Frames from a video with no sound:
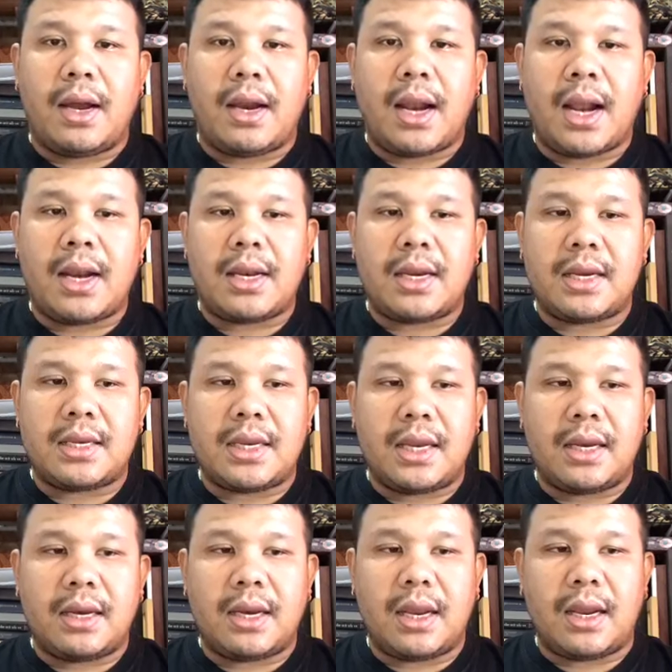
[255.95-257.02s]
ท่านจริง
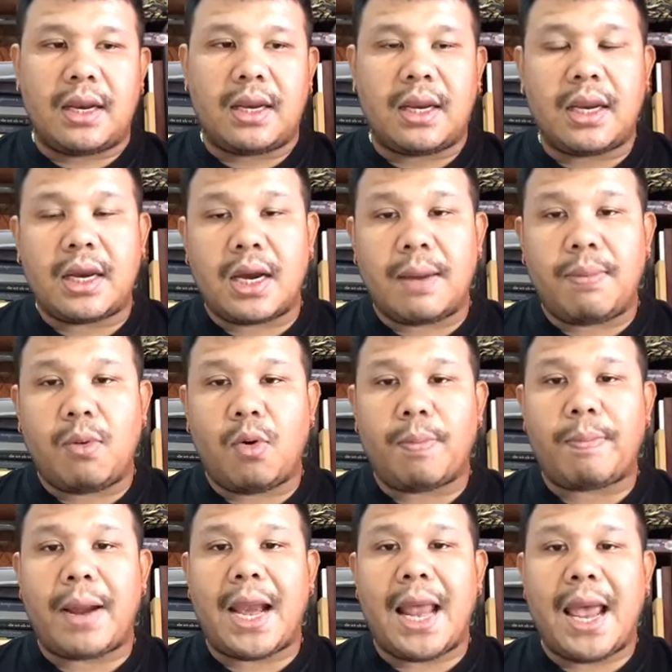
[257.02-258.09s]
ๆ เนี่ยที่เคยพูด
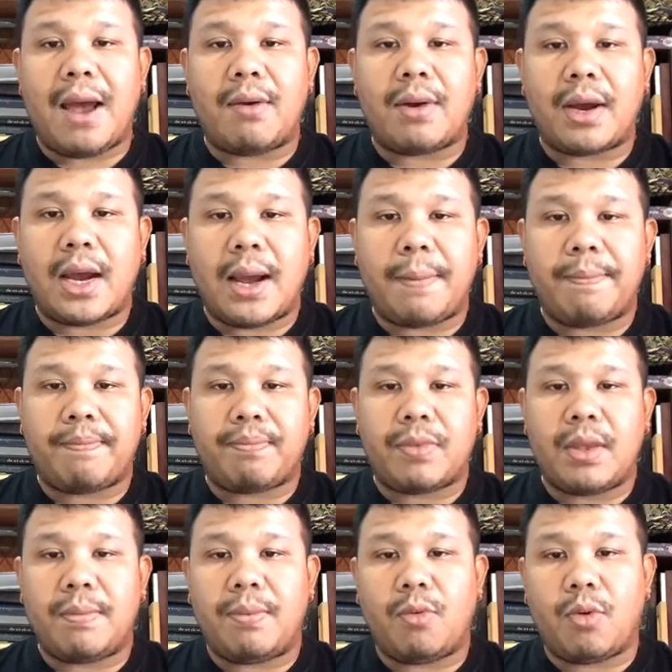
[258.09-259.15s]
ไปแล้วนะครับ
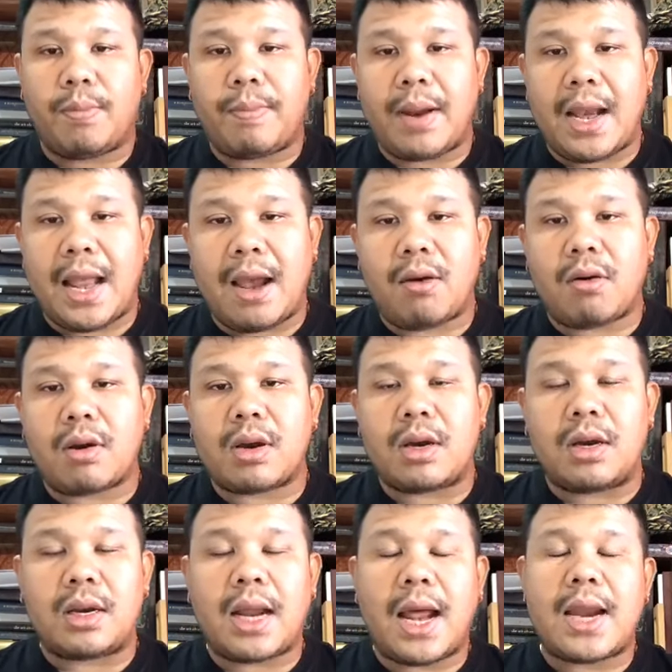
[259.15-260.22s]
ที่พูดไปแล้วก็คื
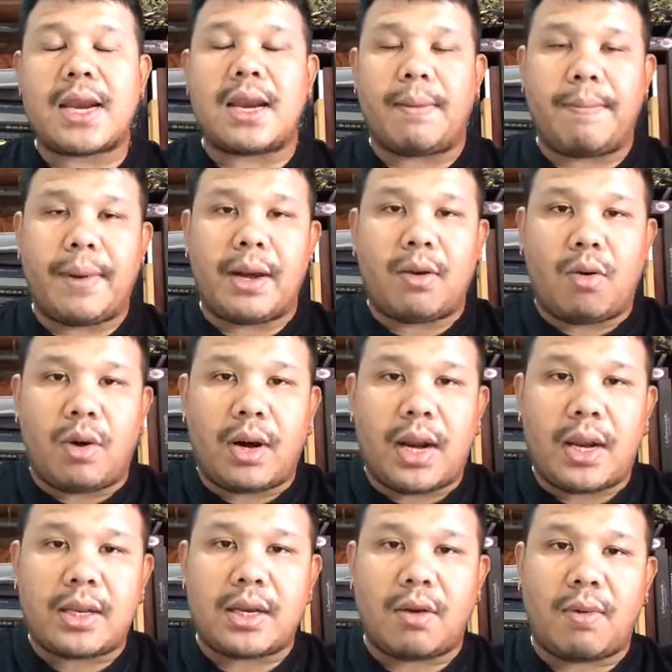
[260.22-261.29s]
อท่านเนี่ยเป็นคน
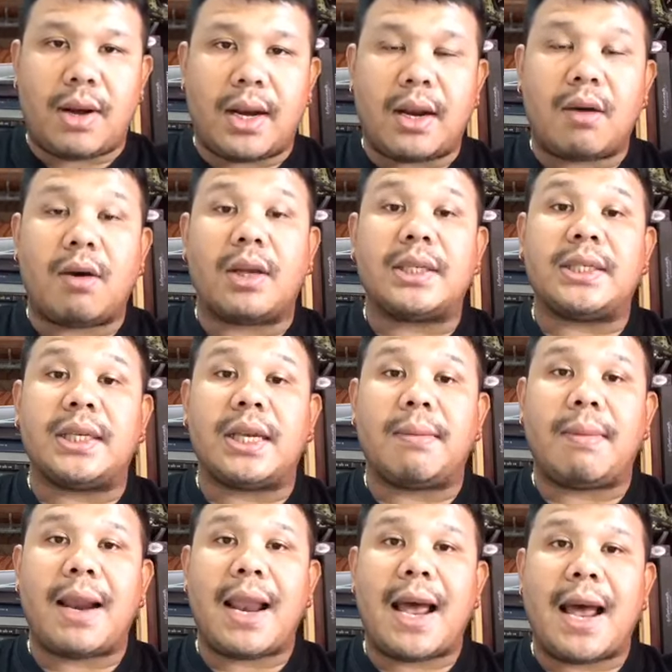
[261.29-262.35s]
จังหวัดนครศรีธร
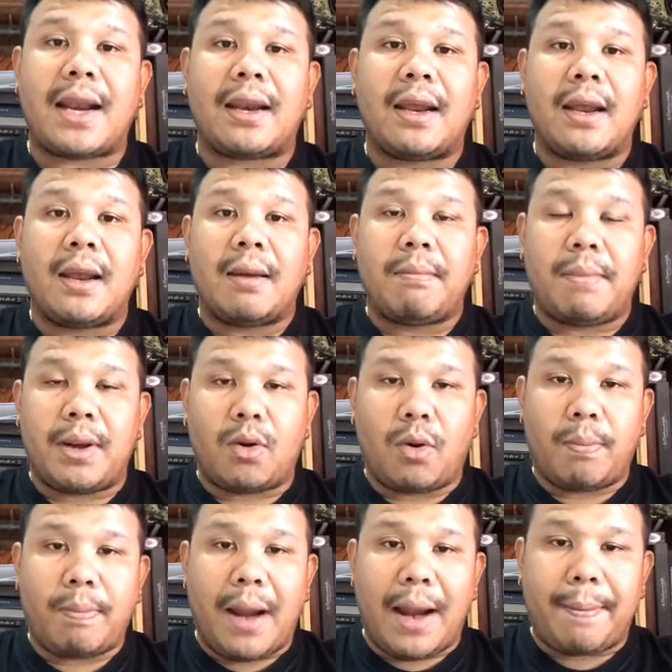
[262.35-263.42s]
รมราช เป็นคน
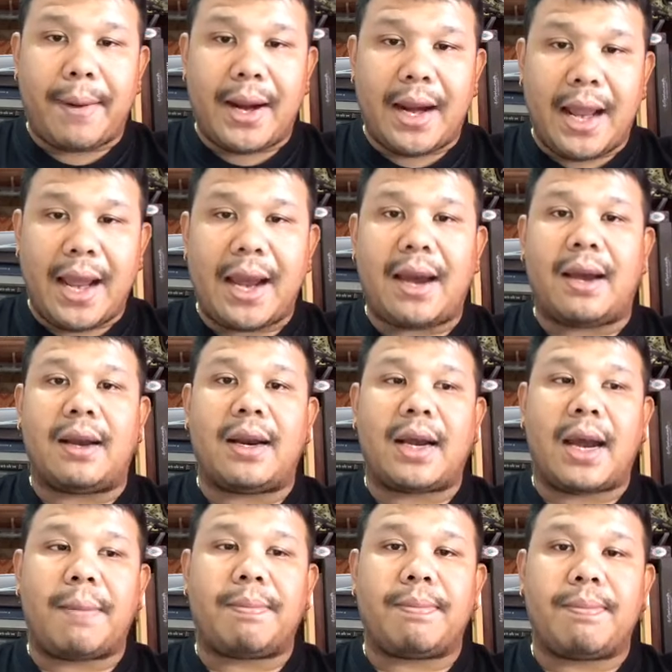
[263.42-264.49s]
ปากพนังนะ
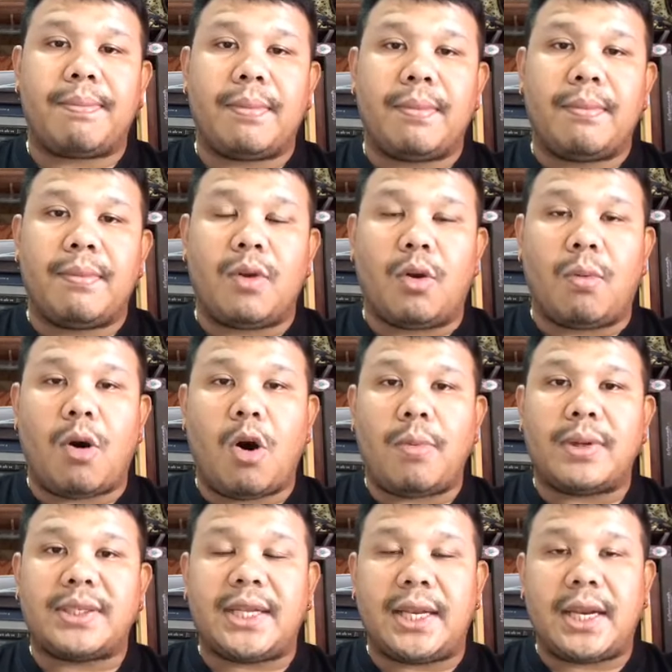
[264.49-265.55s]
ครับหลวงพ่อ
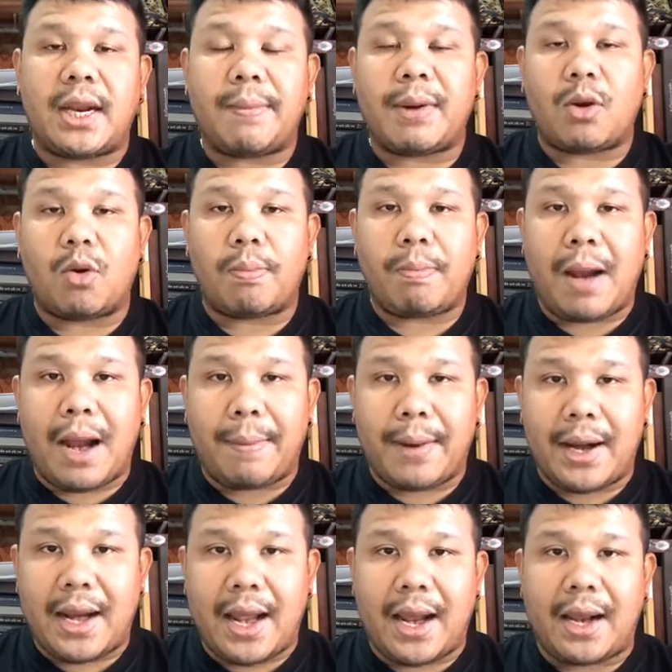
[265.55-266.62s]
ประสีท่านเป็นคนปากพ
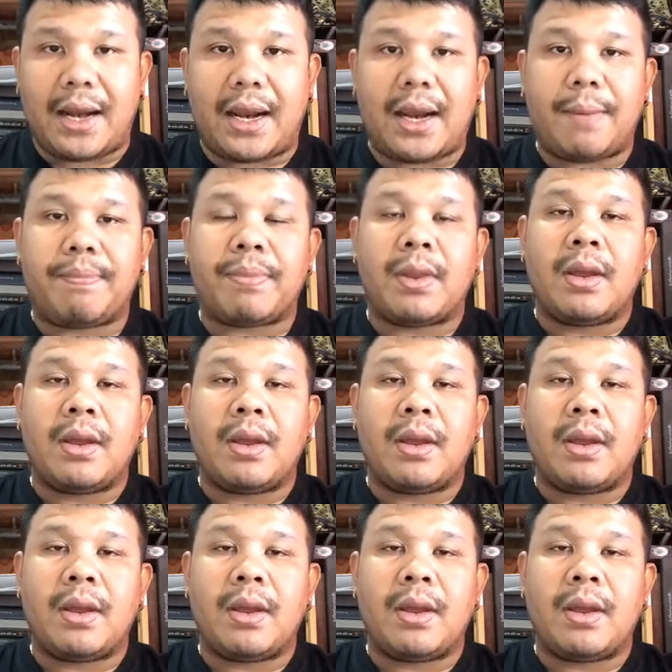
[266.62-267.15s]
นังนะครับ